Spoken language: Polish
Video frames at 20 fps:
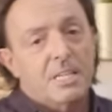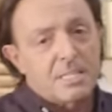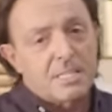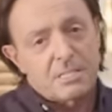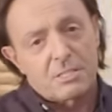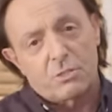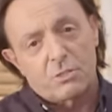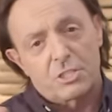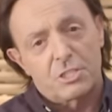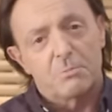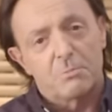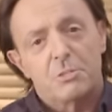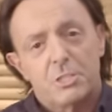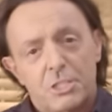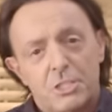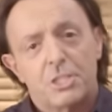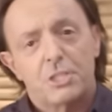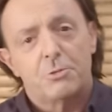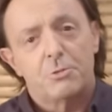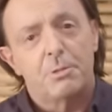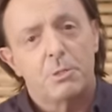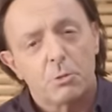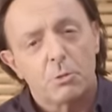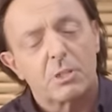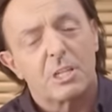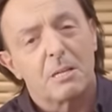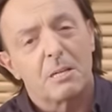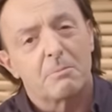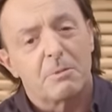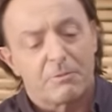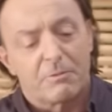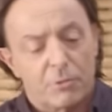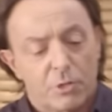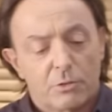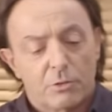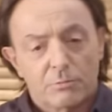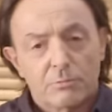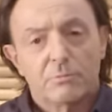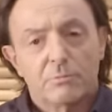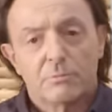jest 8-10 minut na pewno.